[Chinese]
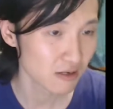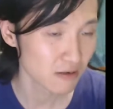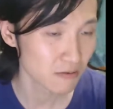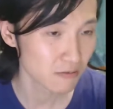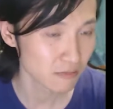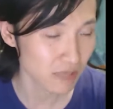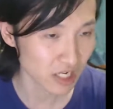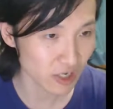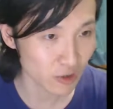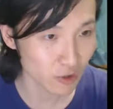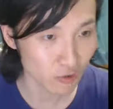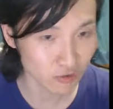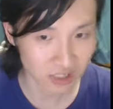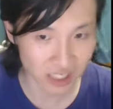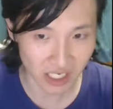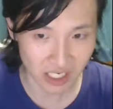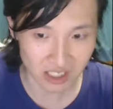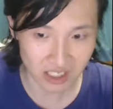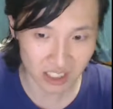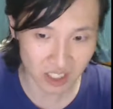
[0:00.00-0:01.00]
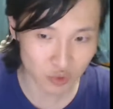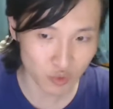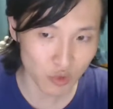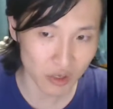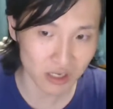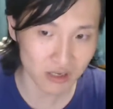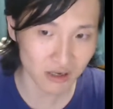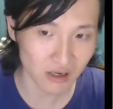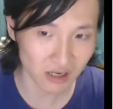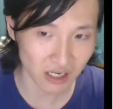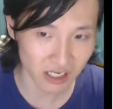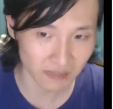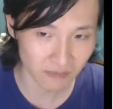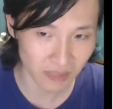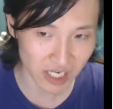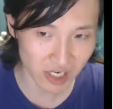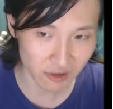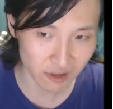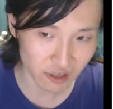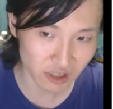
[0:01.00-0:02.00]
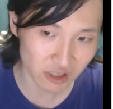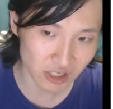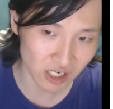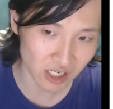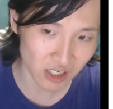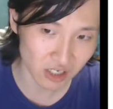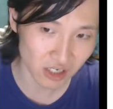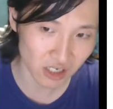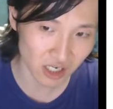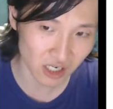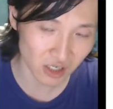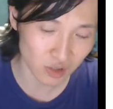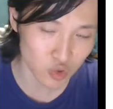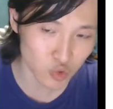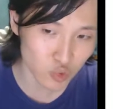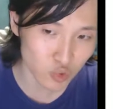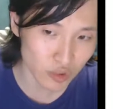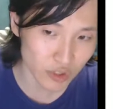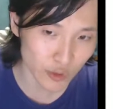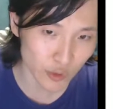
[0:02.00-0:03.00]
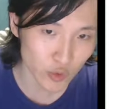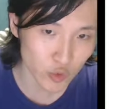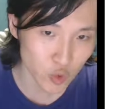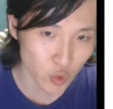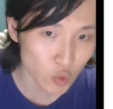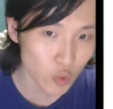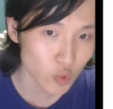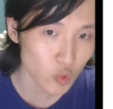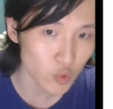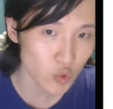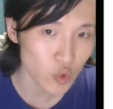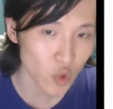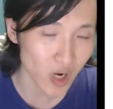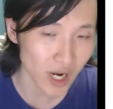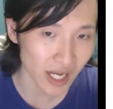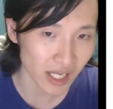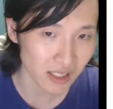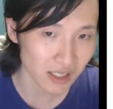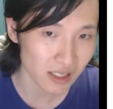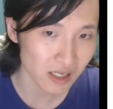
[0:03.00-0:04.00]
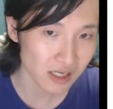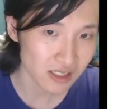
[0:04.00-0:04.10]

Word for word: 没有用的一堆很没有用的呃数理术语串，